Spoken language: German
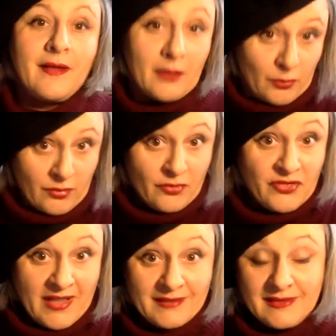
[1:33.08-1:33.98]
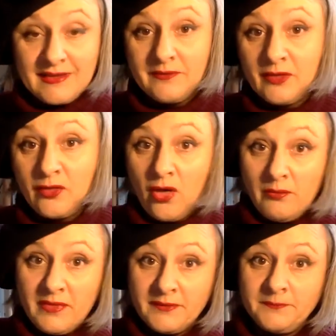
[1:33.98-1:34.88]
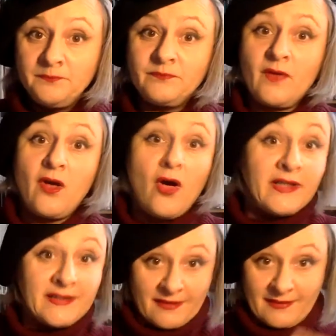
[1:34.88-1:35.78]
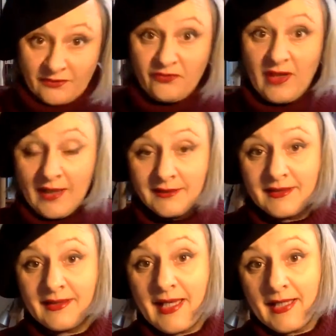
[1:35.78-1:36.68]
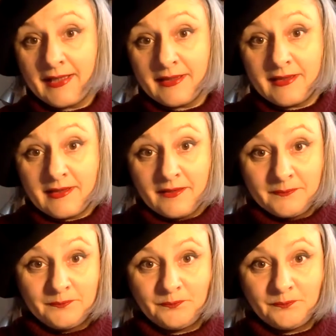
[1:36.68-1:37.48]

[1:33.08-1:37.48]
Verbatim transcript: Hallo und herzlich willkommen heute in Frankreich